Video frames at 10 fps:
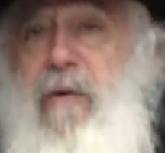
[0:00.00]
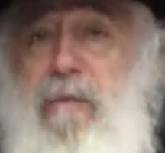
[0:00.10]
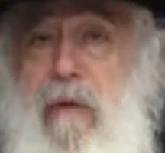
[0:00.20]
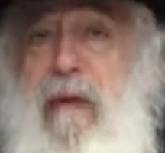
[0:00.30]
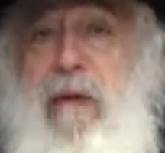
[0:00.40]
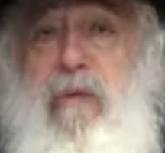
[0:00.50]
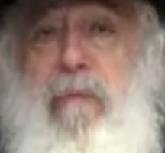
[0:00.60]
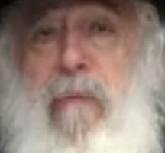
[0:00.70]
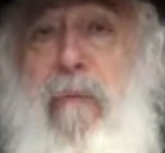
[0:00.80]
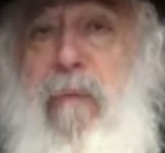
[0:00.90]
devant Kadosh
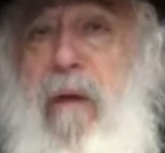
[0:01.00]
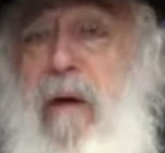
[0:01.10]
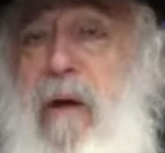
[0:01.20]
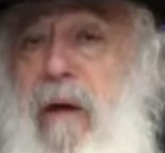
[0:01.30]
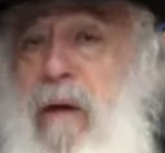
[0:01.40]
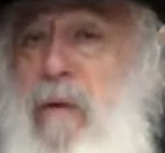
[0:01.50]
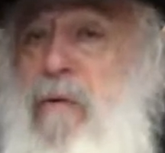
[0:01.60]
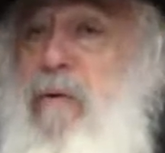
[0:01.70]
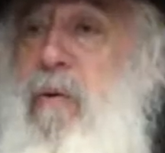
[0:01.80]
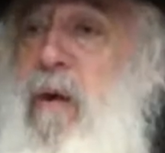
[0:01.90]
Et
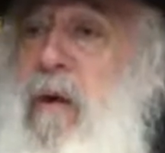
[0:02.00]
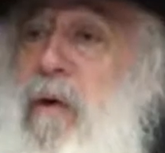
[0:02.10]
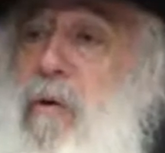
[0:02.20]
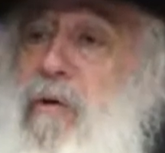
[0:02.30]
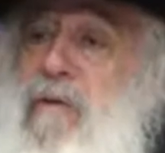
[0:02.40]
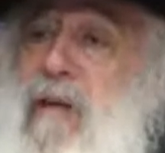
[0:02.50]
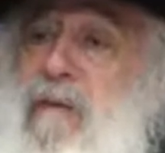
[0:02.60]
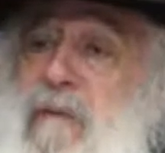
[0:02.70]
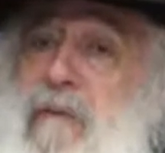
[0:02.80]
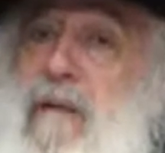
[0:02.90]
lorsque le
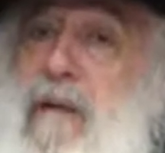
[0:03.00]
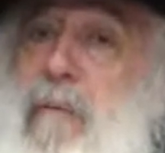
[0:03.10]
sacrifice, est